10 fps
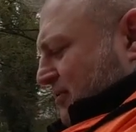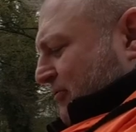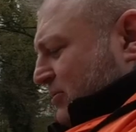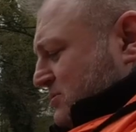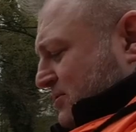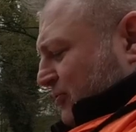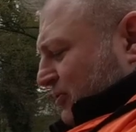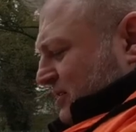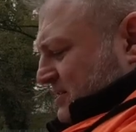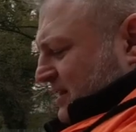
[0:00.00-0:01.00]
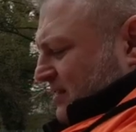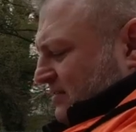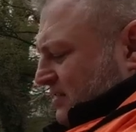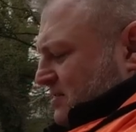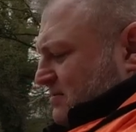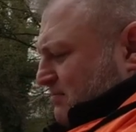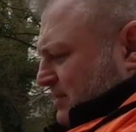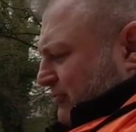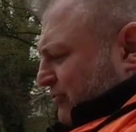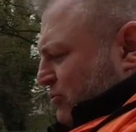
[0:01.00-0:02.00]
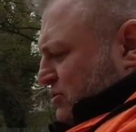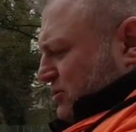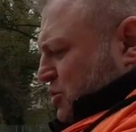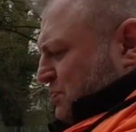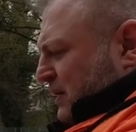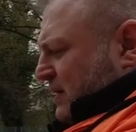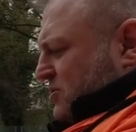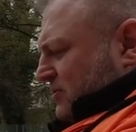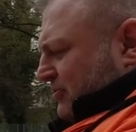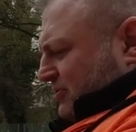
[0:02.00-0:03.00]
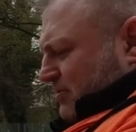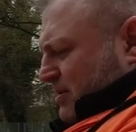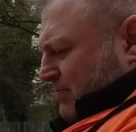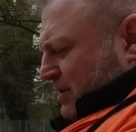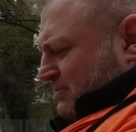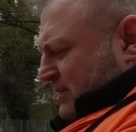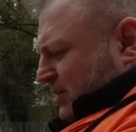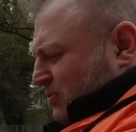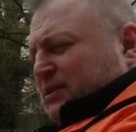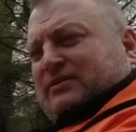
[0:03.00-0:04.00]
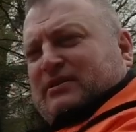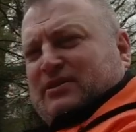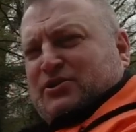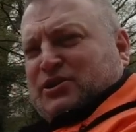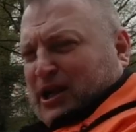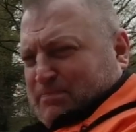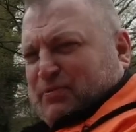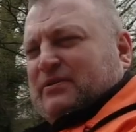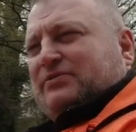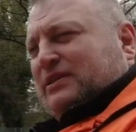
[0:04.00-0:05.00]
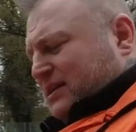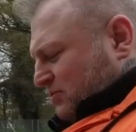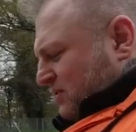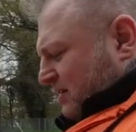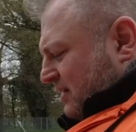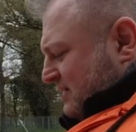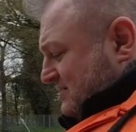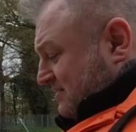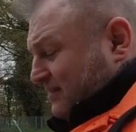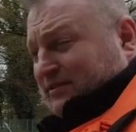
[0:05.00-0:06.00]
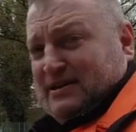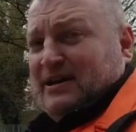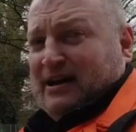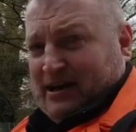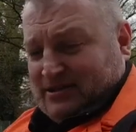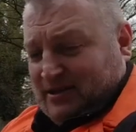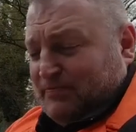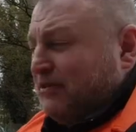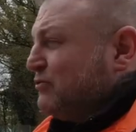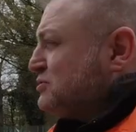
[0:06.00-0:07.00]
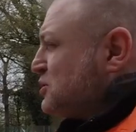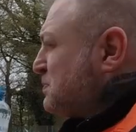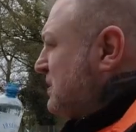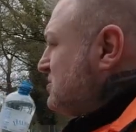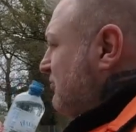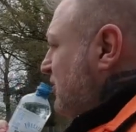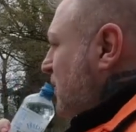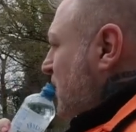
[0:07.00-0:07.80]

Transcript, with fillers: Frust von der Seele trinken mit Flüssigsprengstoff, den man beim Security Checkpoint nicht durchgelassen hat. Also Flüssigsprengstoff.